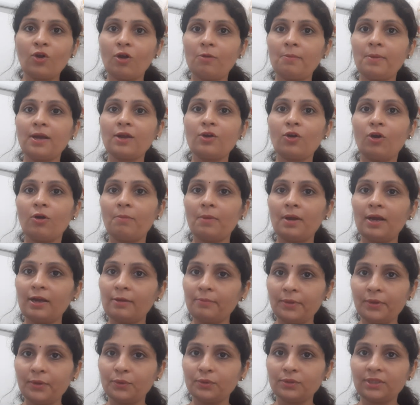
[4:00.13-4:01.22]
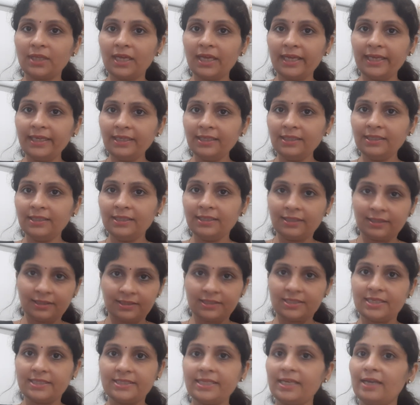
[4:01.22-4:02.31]
कॉमा कॉमा हमें होता है
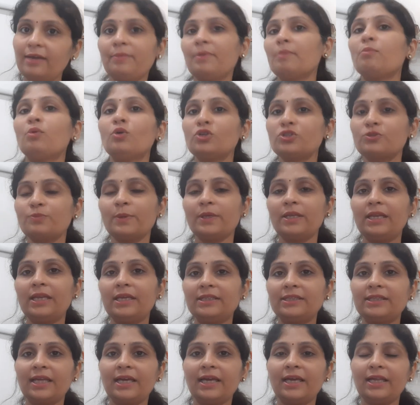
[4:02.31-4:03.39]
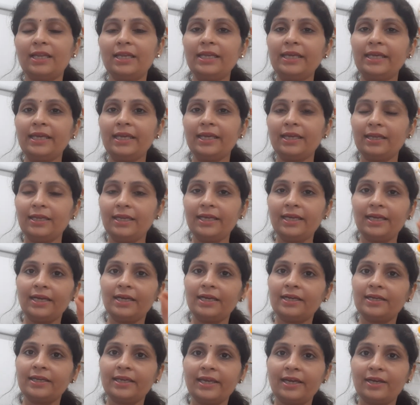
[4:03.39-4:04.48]
जैसे हमें बुक्स में लिखता लिखे
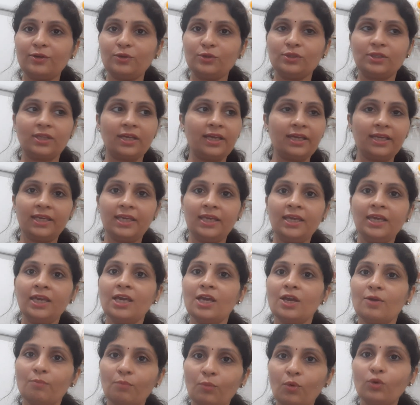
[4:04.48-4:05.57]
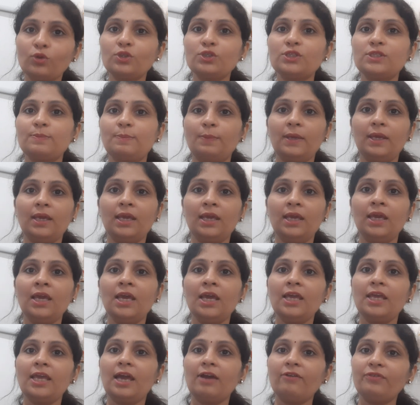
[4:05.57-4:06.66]
लिखा गया होता है कि बोन्स पे
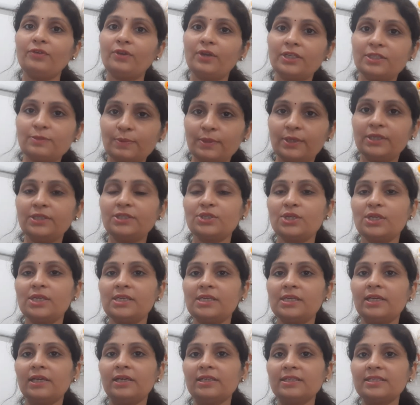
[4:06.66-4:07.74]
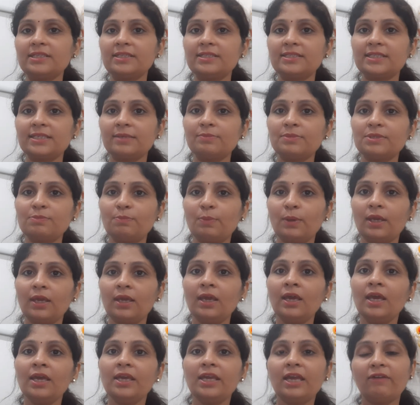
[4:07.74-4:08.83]
या फिर रेस्पिरेटरी सिस्टम्स uh, पे
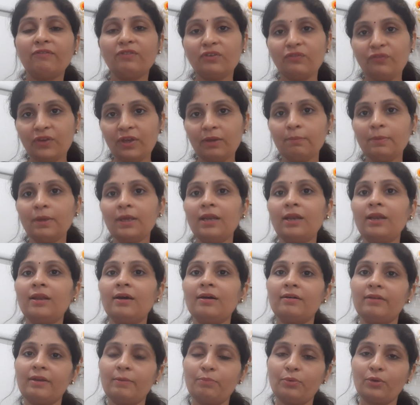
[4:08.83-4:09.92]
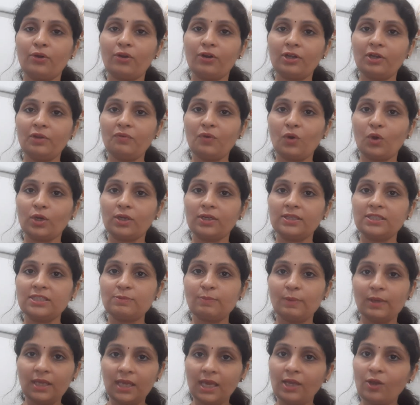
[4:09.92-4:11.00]
या फिर फीमेल रिप्रोडक्टिव ऑर्गन्स
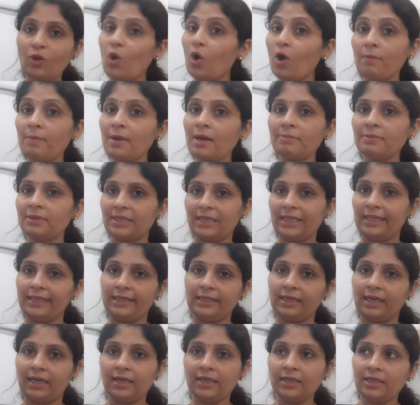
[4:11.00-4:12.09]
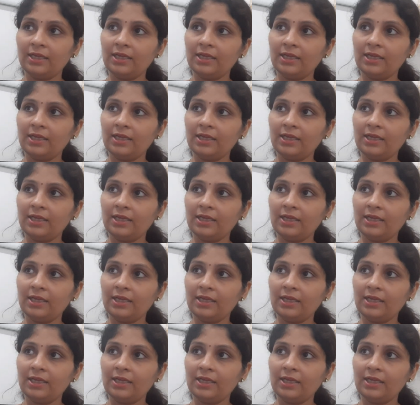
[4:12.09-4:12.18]
पे ये कॉमा मत लिखना